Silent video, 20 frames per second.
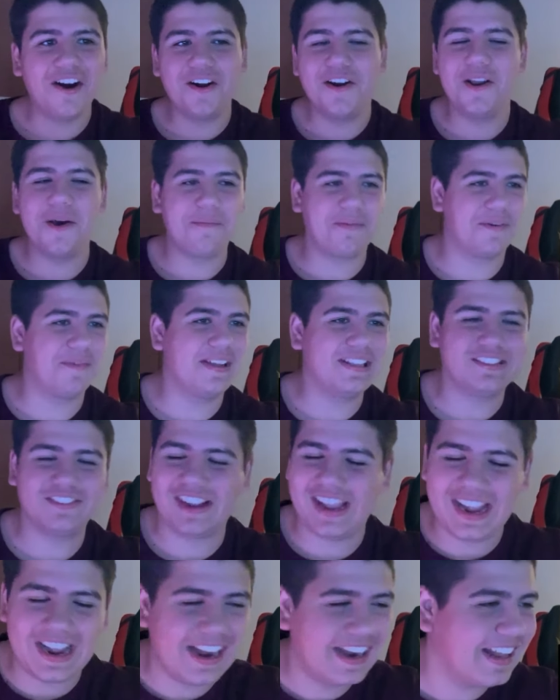Os lo prometo,
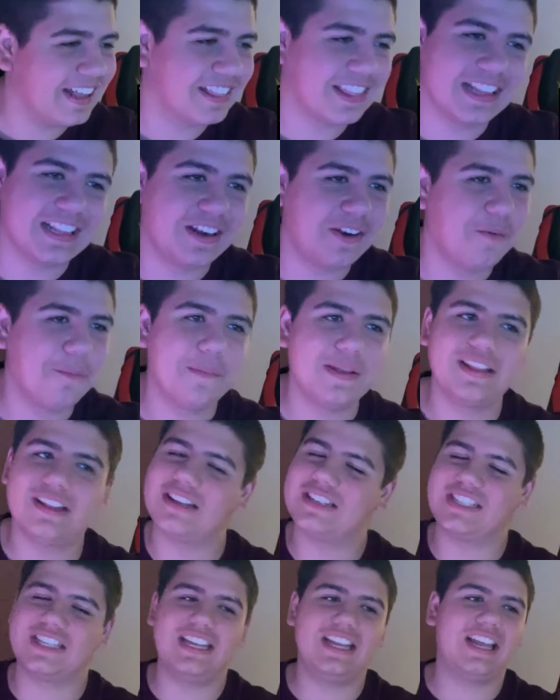qué ganas de tener un beat
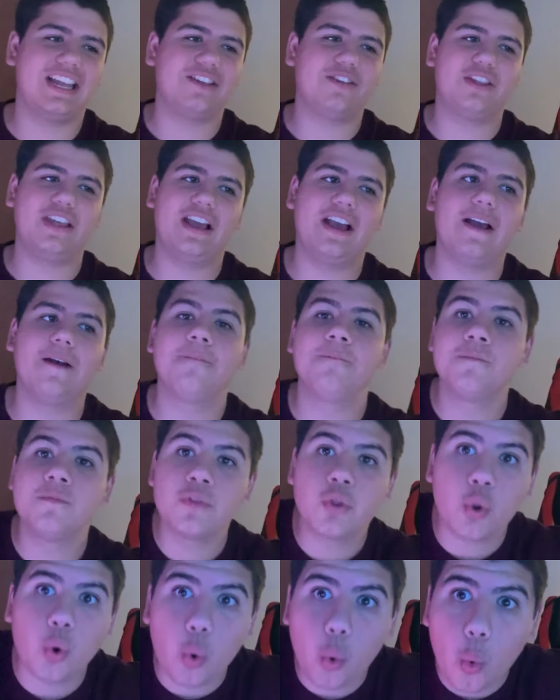así que yo diga.
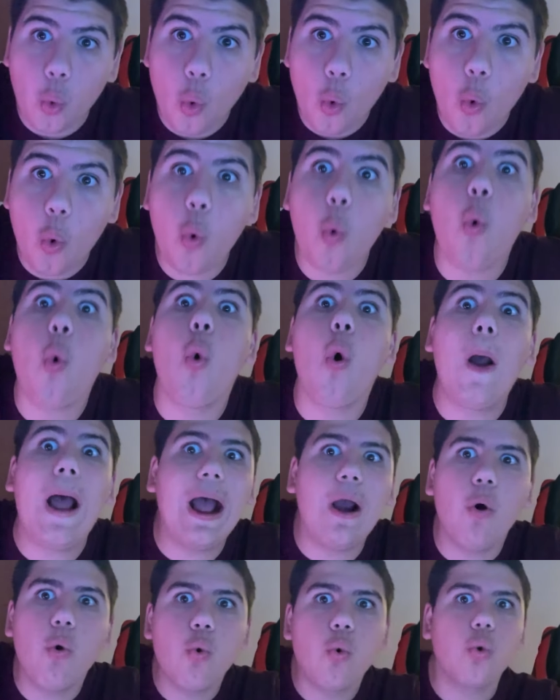
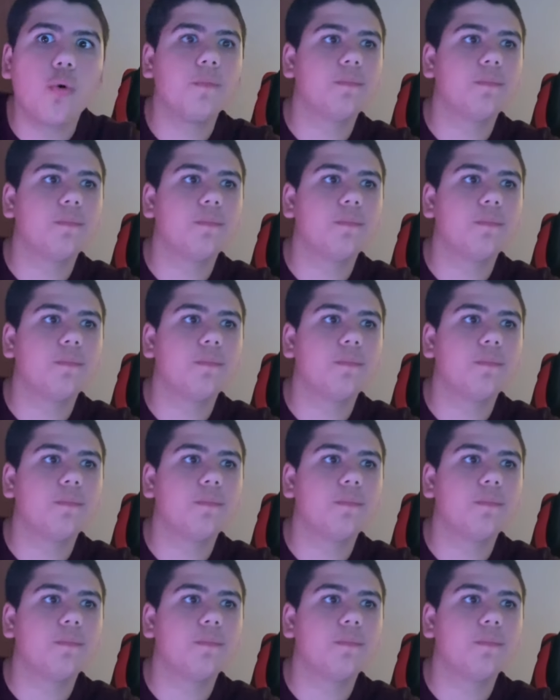¡Wow!